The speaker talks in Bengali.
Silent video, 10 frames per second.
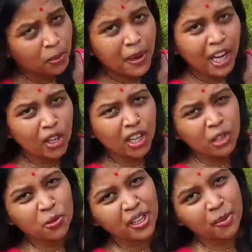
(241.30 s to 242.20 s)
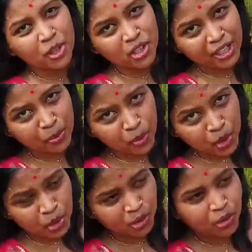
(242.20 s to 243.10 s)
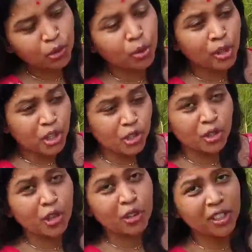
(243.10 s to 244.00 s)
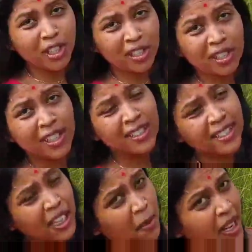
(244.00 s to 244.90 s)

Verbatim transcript: খুব ভালো কাটুক এবছরের পুজো দুবছর করোনাতে